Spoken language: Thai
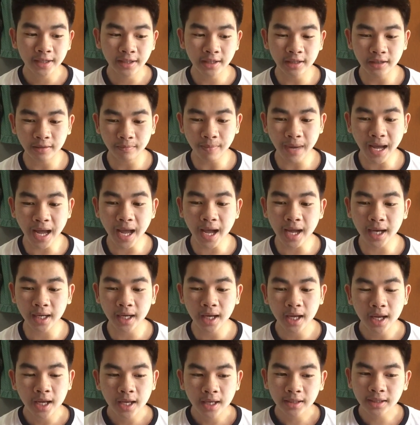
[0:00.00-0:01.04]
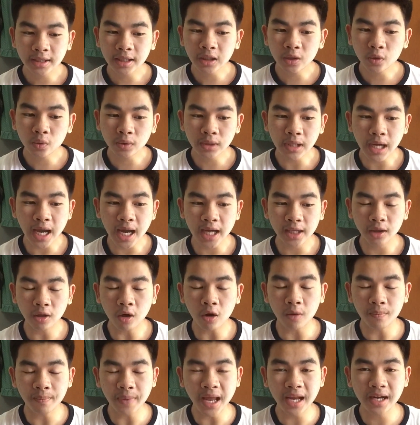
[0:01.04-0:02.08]
เยอะมากซึ่งนุชาต
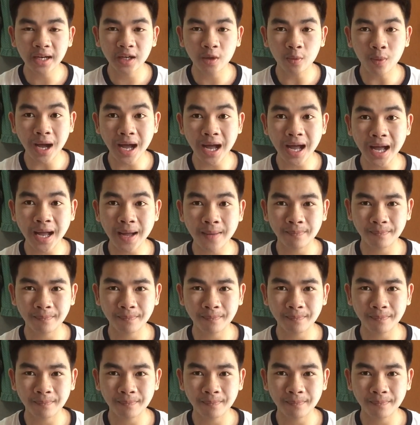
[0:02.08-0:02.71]
อบได้เลยว่า